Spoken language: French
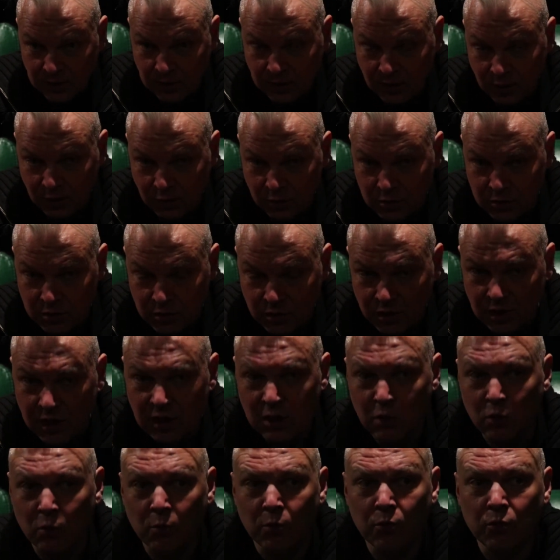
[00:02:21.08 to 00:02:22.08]
C'est-à-dire que ce qui
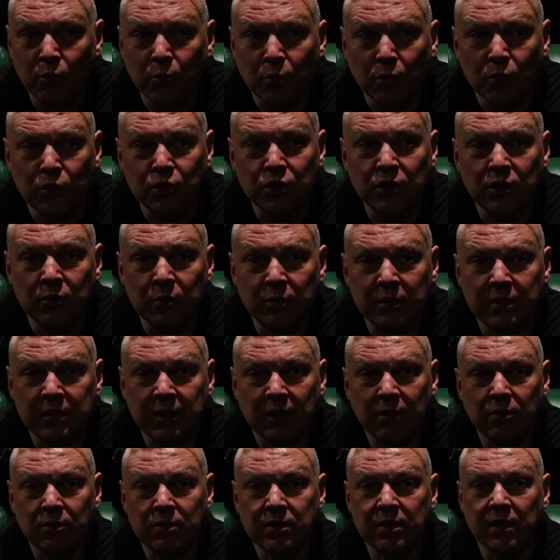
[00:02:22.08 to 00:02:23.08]
est le plus beau chez lui,
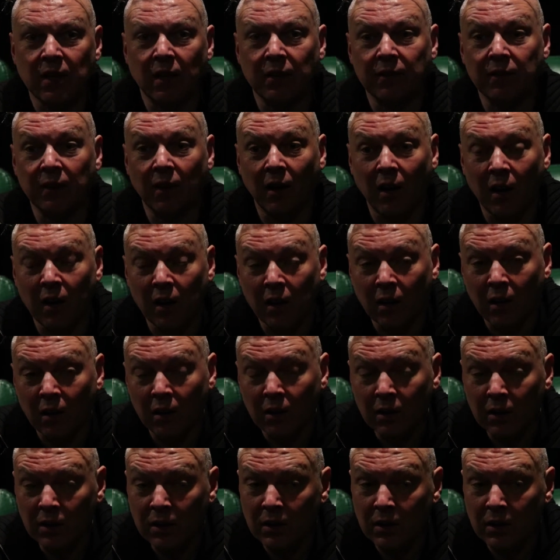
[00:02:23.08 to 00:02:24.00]
c'est que c'est un des rares